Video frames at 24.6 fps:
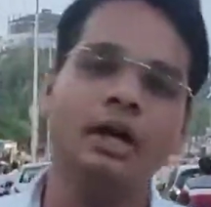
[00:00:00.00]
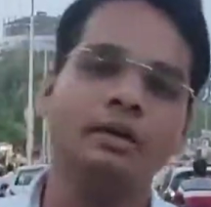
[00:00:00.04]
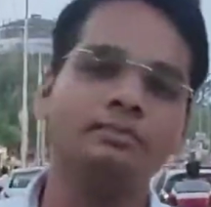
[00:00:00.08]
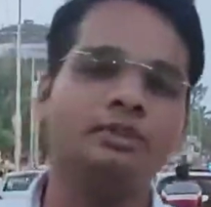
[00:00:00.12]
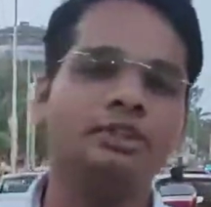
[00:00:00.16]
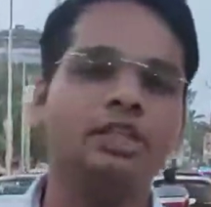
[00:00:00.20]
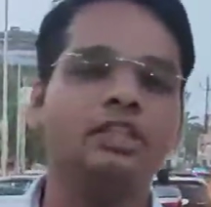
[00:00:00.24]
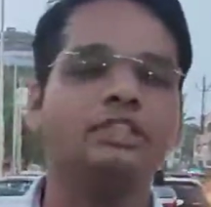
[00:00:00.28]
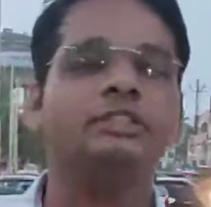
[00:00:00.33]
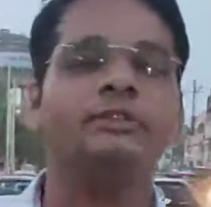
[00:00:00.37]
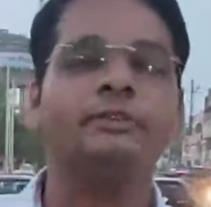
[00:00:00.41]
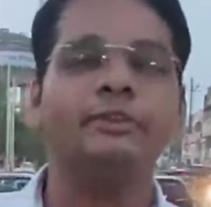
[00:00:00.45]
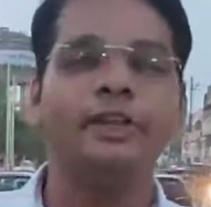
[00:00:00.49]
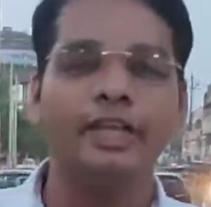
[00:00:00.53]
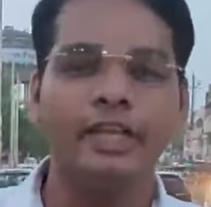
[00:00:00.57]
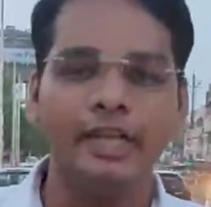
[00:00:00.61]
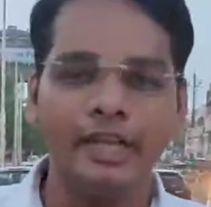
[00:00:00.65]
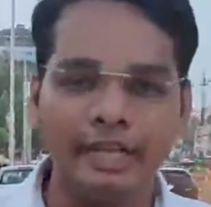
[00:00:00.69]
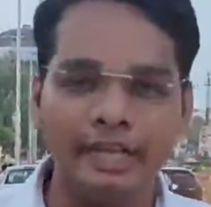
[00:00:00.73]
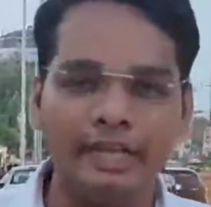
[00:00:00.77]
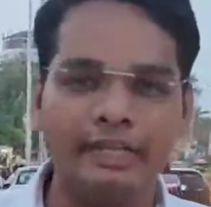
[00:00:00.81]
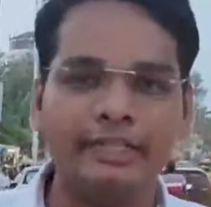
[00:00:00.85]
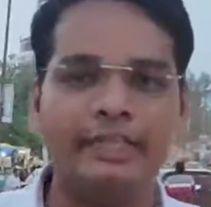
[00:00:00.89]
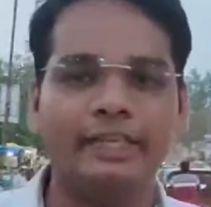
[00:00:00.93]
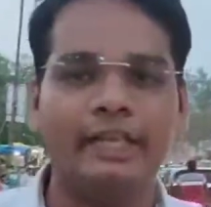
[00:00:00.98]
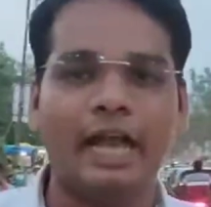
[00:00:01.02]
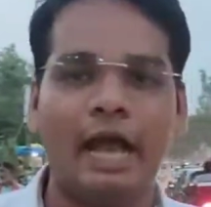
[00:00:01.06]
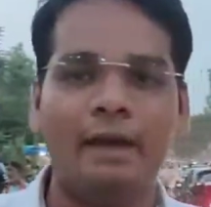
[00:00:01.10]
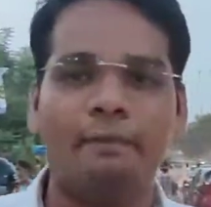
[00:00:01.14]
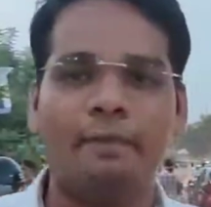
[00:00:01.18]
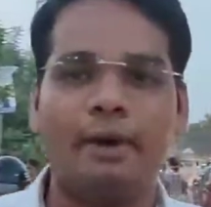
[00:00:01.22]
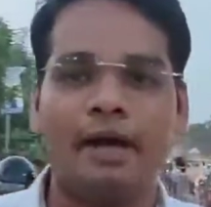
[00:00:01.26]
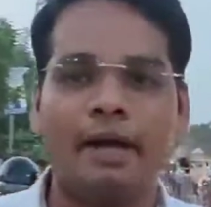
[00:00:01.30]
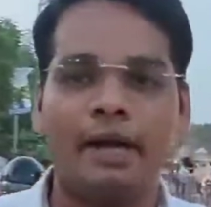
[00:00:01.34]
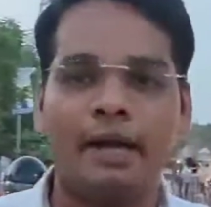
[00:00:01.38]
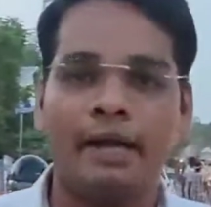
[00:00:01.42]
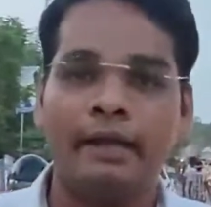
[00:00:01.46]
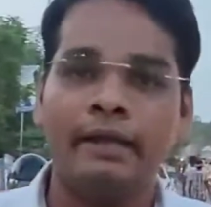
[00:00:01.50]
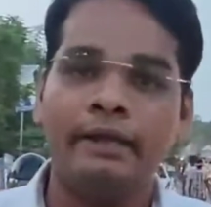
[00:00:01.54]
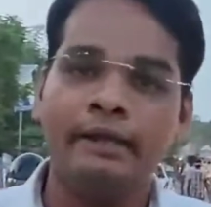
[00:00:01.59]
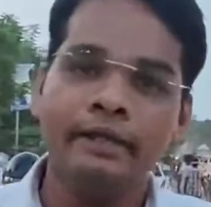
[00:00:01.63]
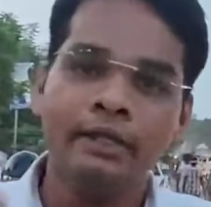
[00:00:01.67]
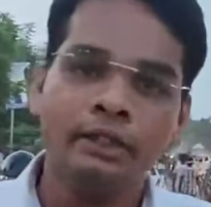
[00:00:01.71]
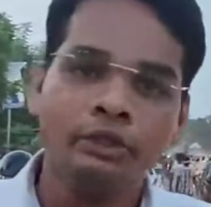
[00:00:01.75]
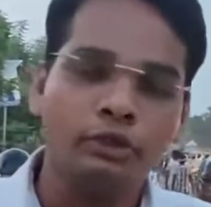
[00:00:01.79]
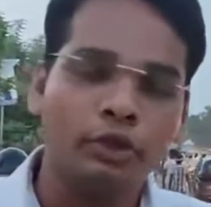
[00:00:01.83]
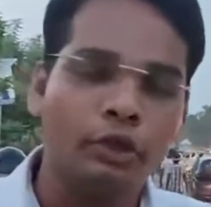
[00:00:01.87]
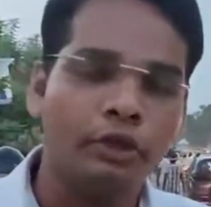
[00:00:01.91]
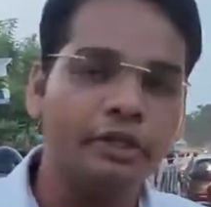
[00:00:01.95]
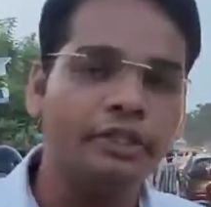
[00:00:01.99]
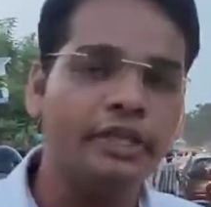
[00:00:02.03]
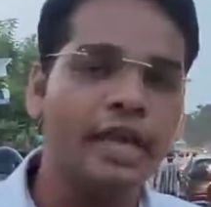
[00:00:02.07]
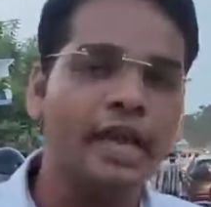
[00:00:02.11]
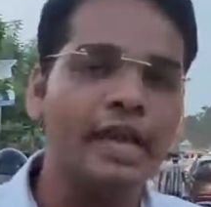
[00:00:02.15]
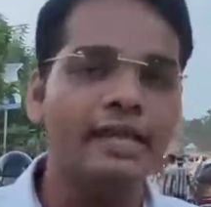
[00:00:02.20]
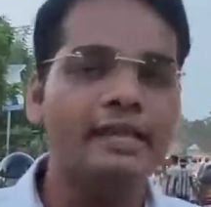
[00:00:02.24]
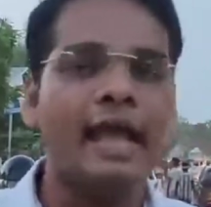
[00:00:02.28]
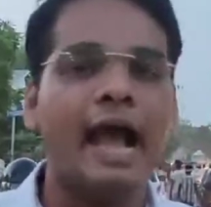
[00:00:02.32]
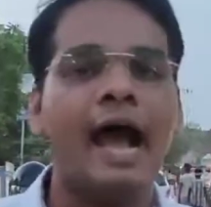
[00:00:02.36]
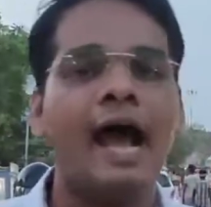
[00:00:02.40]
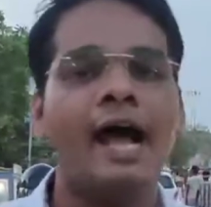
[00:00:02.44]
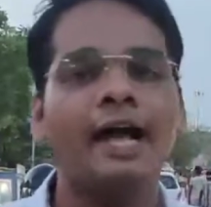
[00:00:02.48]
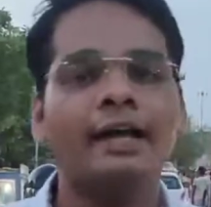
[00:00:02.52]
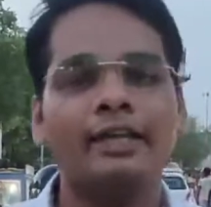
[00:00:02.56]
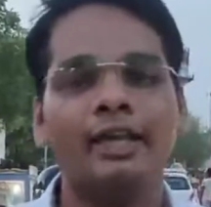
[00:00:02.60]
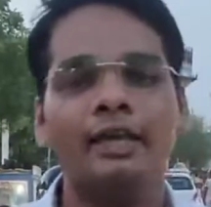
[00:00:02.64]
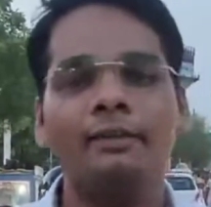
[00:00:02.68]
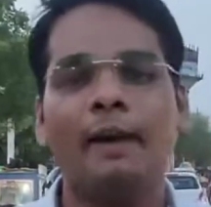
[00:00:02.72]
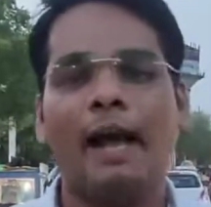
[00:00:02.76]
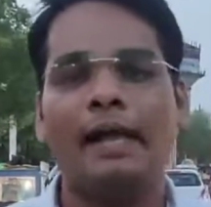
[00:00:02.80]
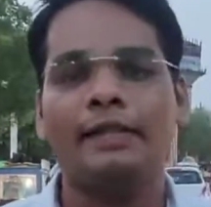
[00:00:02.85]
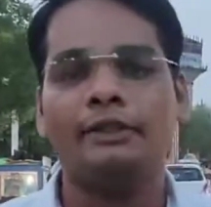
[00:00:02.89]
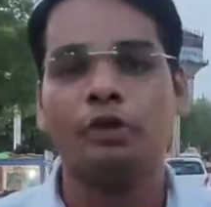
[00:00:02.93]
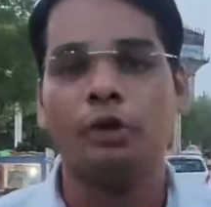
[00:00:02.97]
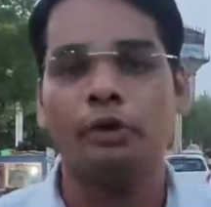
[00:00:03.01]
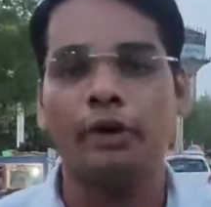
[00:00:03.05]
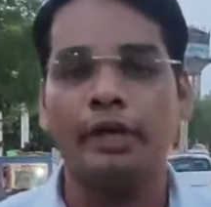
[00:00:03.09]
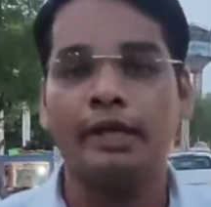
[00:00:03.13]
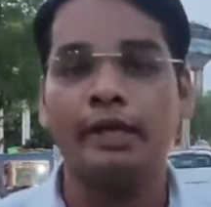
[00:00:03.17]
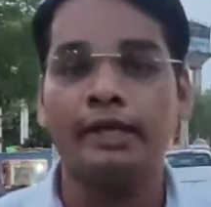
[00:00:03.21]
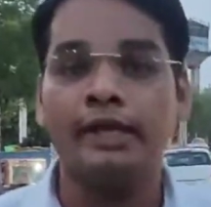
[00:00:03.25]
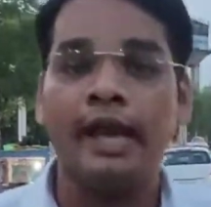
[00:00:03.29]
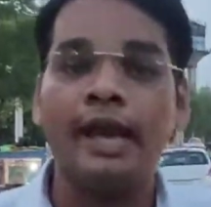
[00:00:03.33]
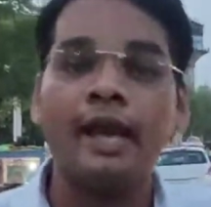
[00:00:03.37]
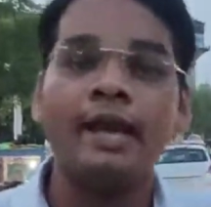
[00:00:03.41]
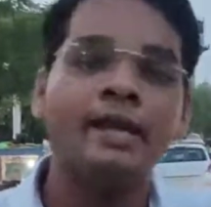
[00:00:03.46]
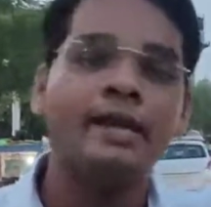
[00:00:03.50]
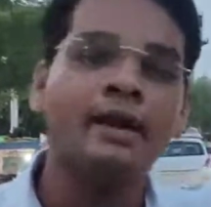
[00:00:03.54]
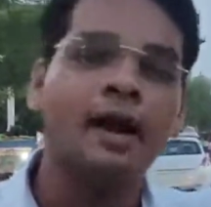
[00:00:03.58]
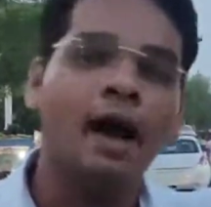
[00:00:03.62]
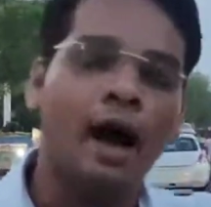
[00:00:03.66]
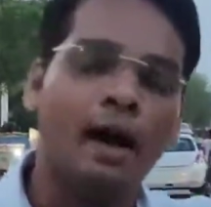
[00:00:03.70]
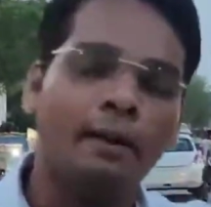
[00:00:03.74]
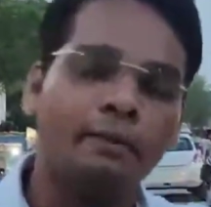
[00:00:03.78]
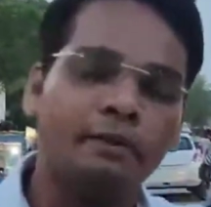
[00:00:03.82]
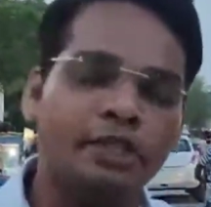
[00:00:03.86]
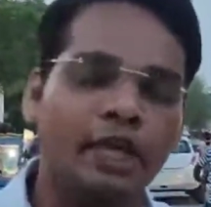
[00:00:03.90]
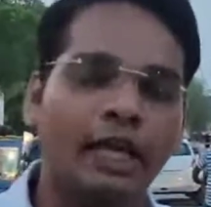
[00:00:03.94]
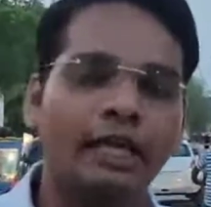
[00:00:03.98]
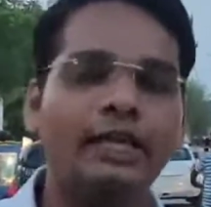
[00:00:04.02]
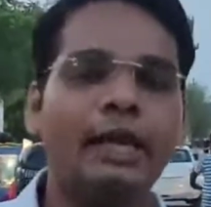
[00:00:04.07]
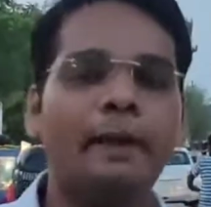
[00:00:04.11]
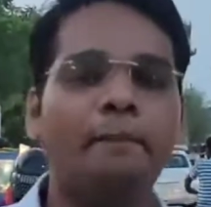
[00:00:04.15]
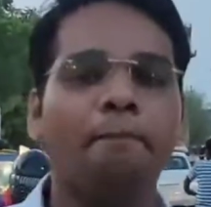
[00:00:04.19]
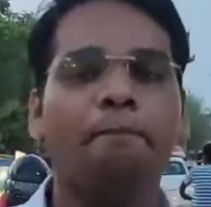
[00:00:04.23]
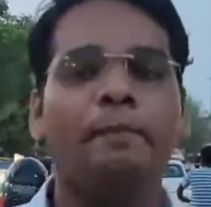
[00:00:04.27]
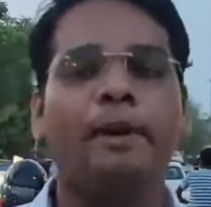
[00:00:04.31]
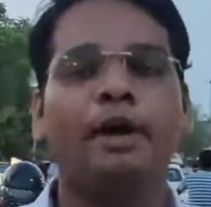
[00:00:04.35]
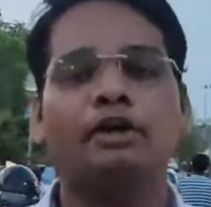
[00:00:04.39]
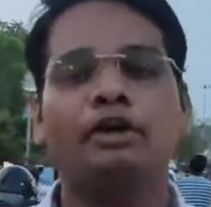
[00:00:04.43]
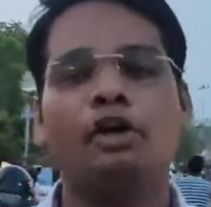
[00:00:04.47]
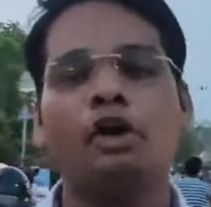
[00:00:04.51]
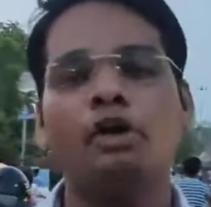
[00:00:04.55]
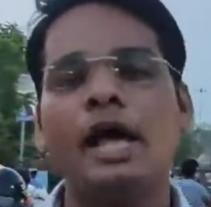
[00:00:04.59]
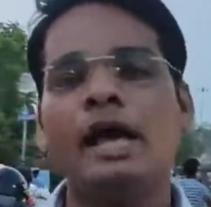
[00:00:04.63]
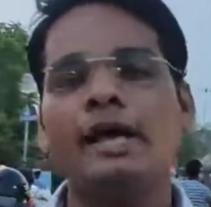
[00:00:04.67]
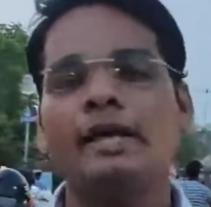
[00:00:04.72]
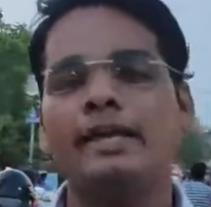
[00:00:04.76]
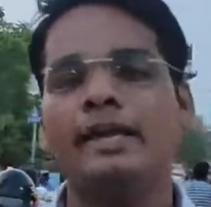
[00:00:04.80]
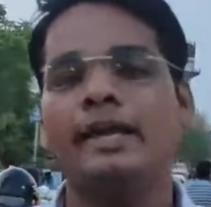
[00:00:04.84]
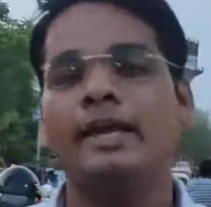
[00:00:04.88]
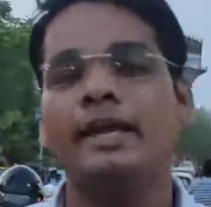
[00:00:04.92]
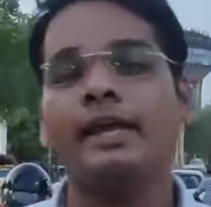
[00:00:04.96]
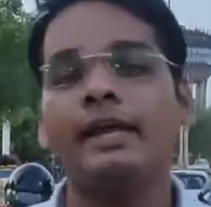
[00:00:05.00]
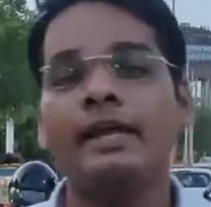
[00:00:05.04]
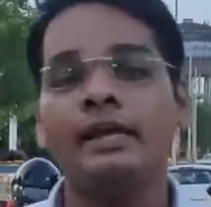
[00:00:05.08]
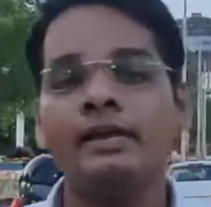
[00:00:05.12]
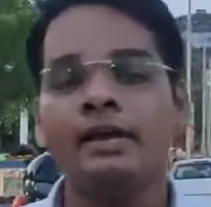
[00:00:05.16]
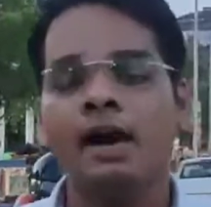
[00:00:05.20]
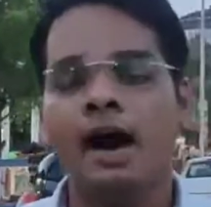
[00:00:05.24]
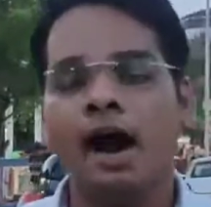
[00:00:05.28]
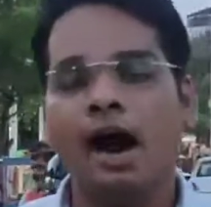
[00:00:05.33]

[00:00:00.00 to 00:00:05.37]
हम तस्वीरें नहीं दिखा पा रहे तो ये यहाँ की बात हो रही है हम चलिए पडरौना के